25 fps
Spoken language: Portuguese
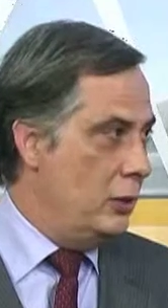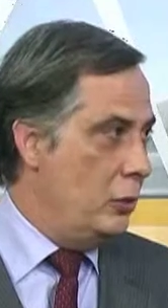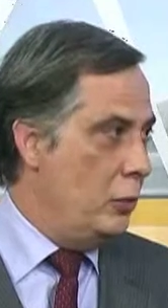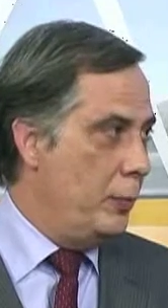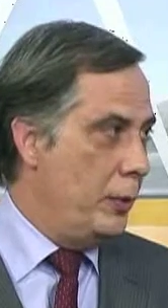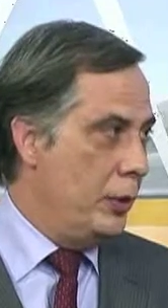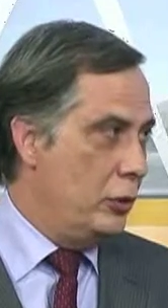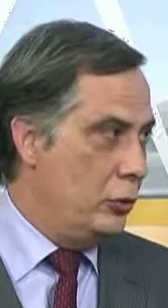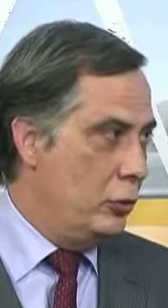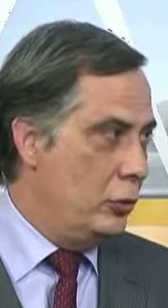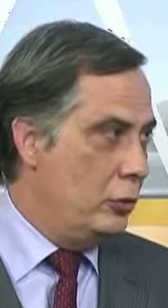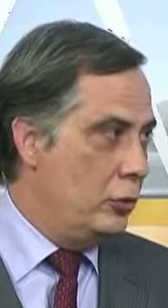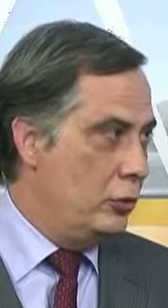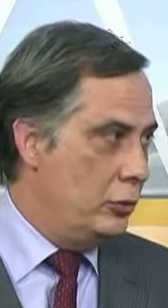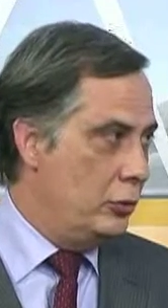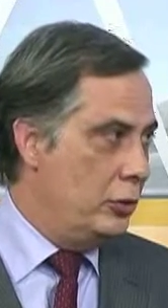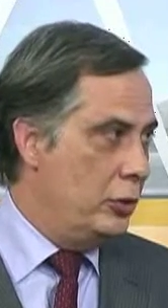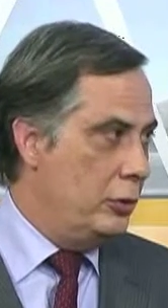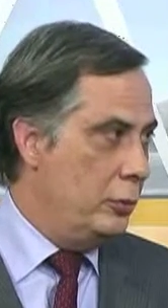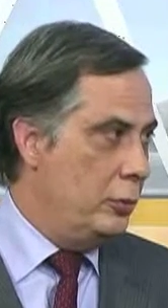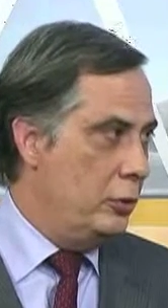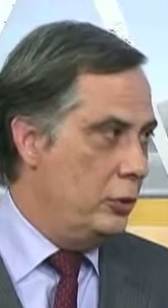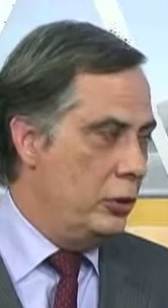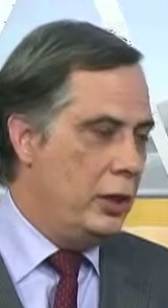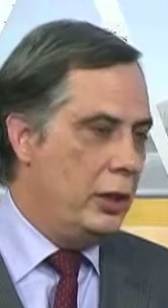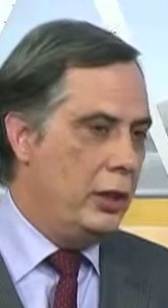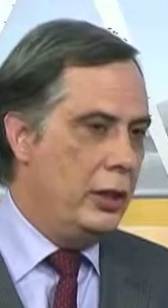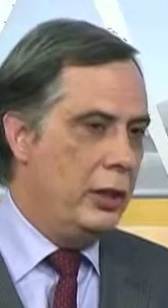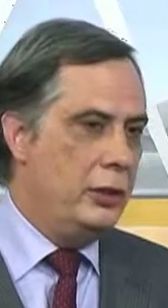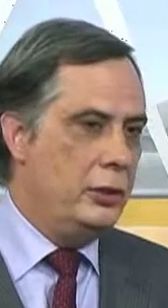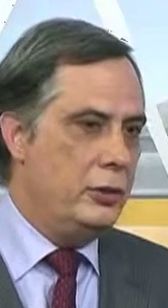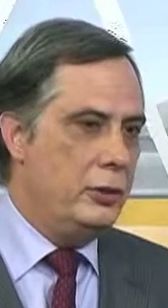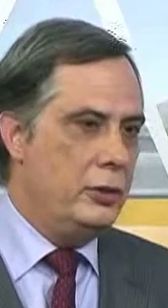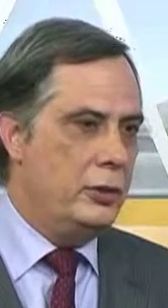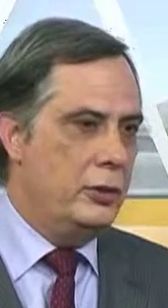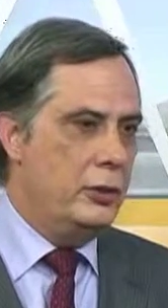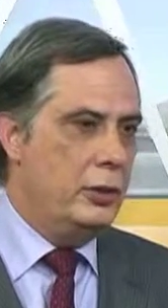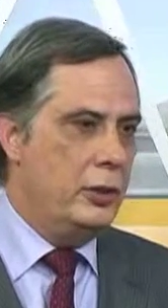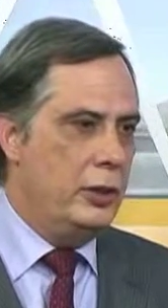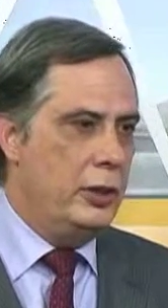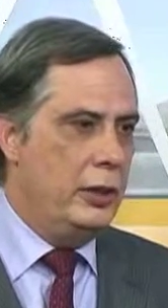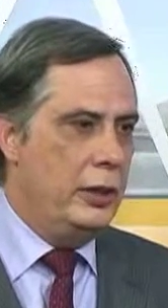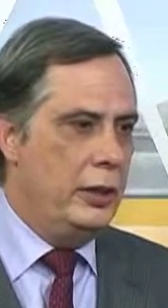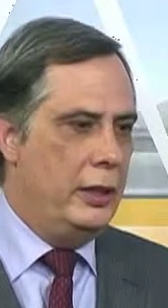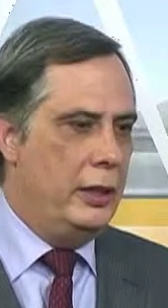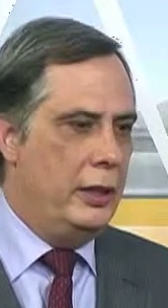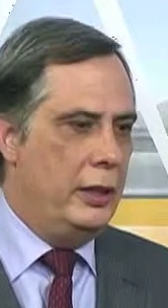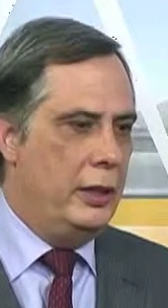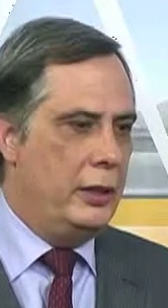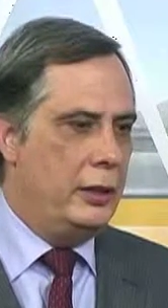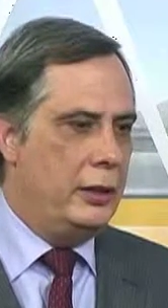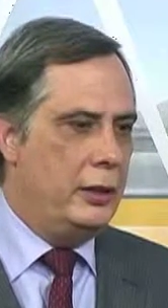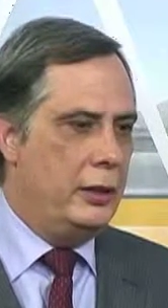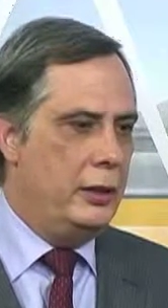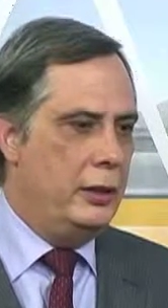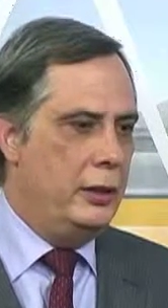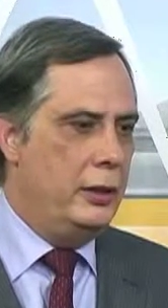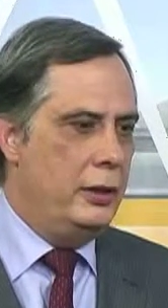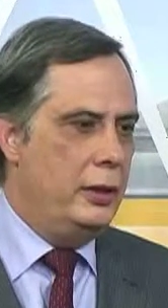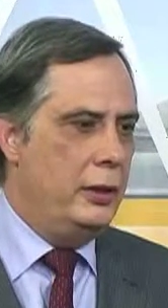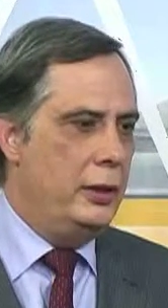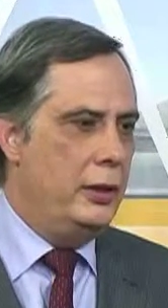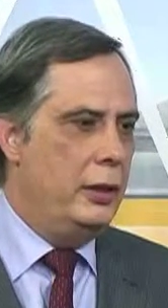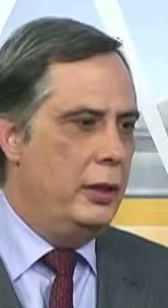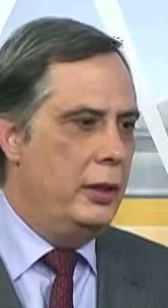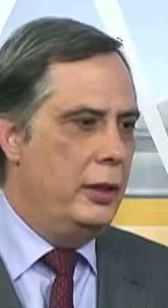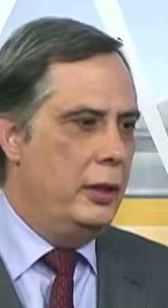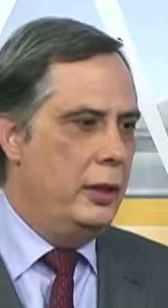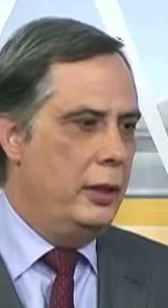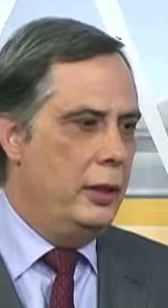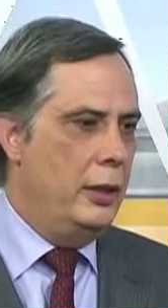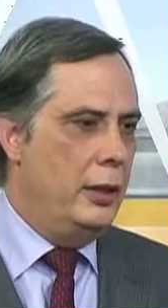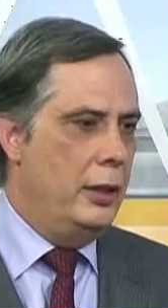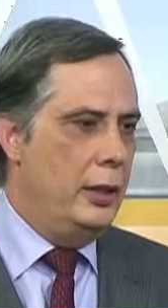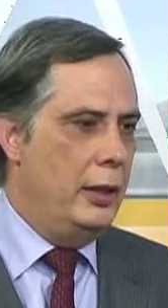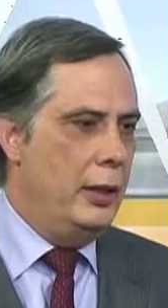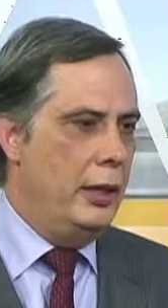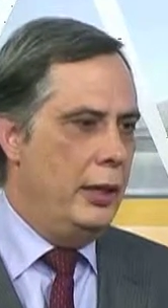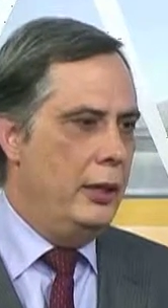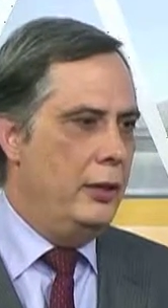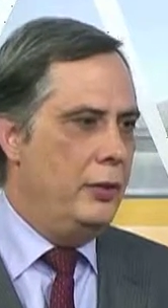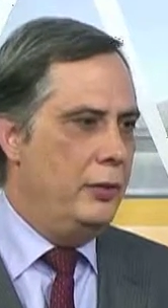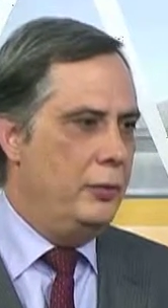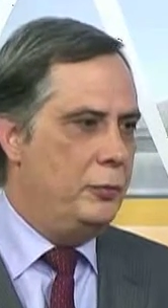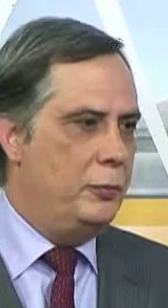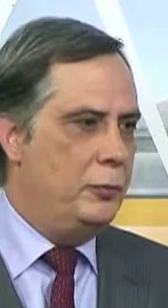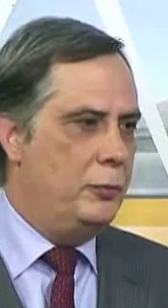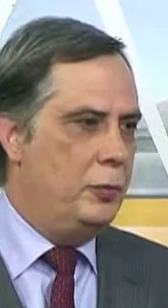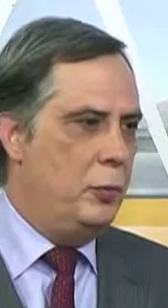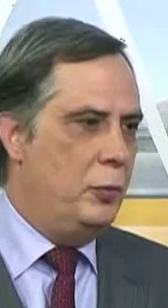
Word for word: para todos os tribunais é, que eh,